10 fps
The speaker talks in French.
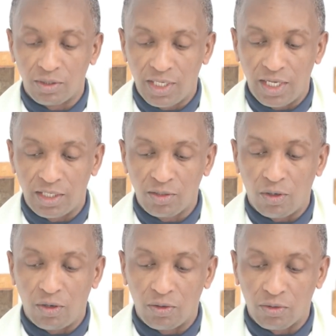
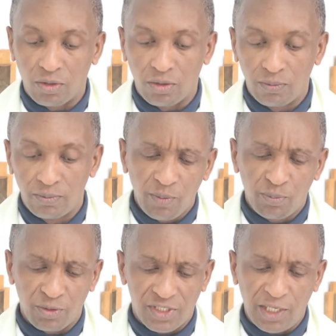quelconque.
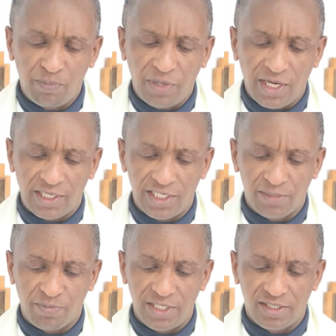Poussé par
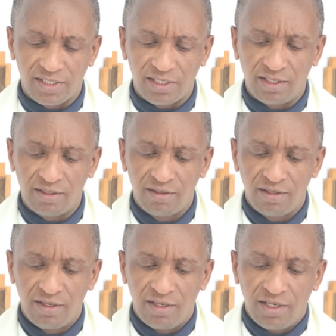l'Esprit Saint,
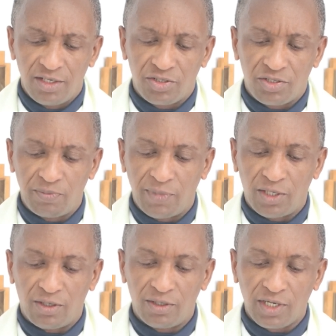
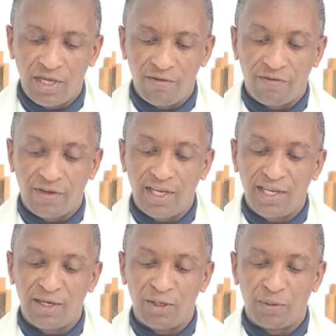Simeon
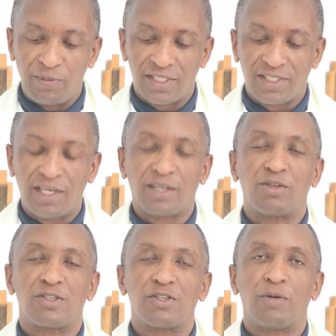révèle le mystère
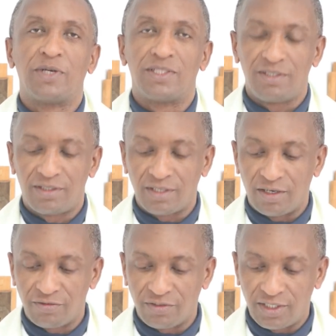de son petit
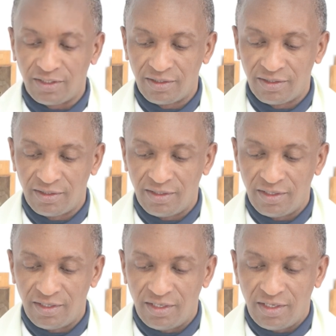enfant,
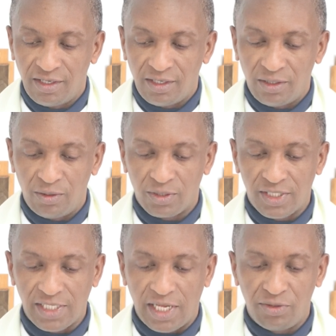le
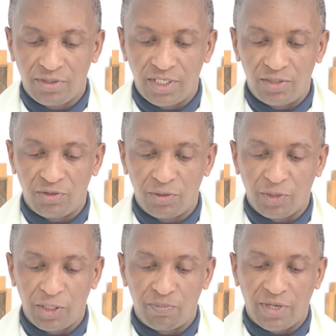salut que Dieu
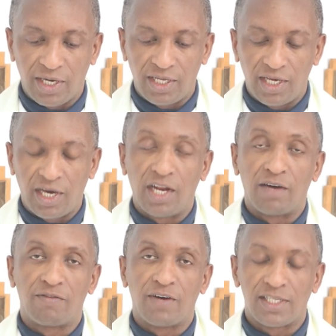préparait à la
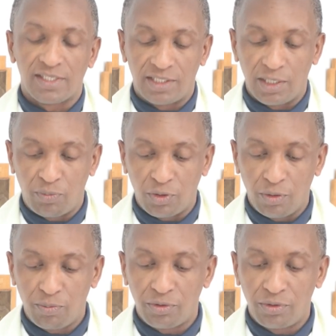face des
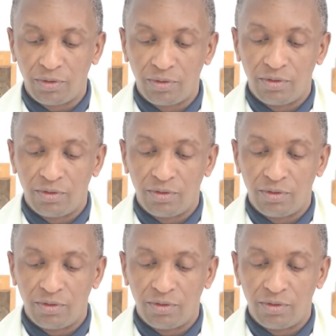peuples,